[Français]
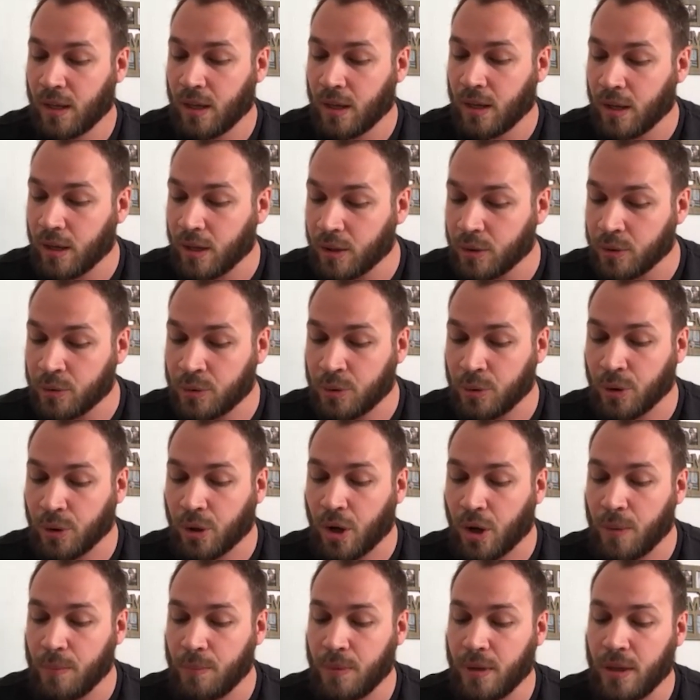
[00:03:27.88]
euh, de
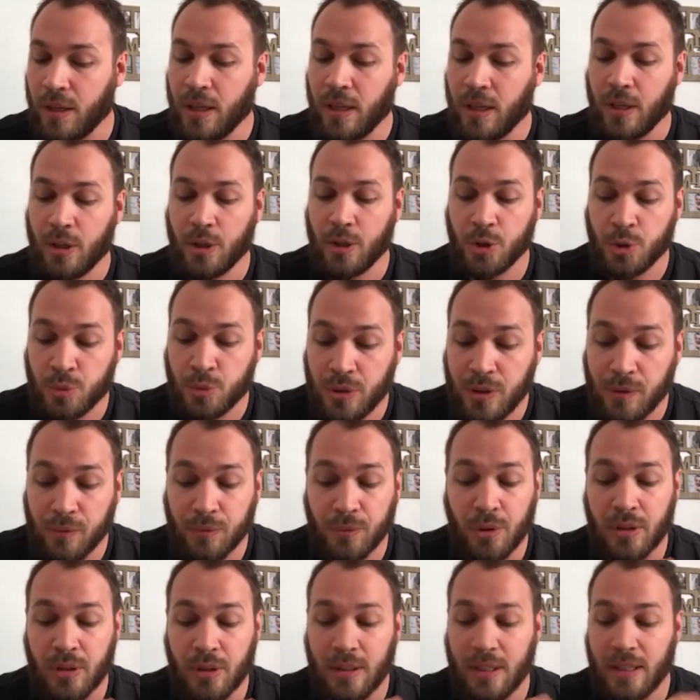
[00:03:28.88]
Rome, juifs
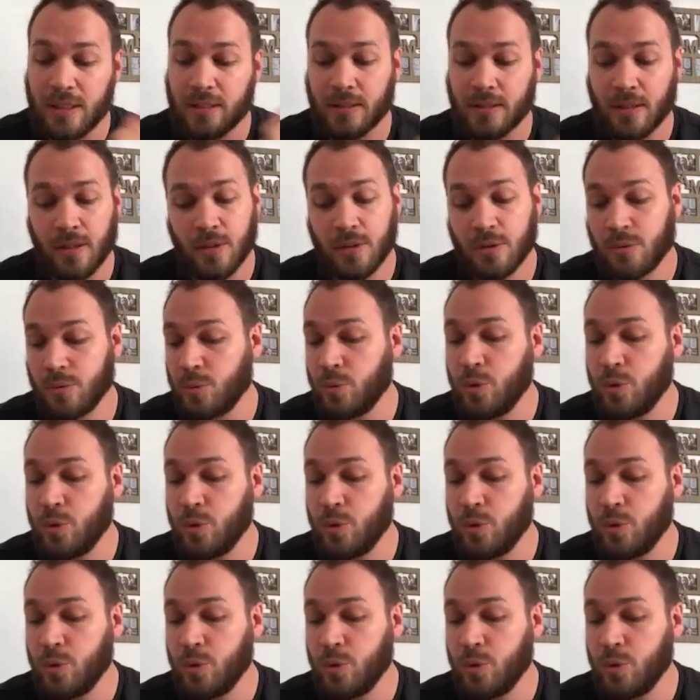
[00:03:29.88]
de naissance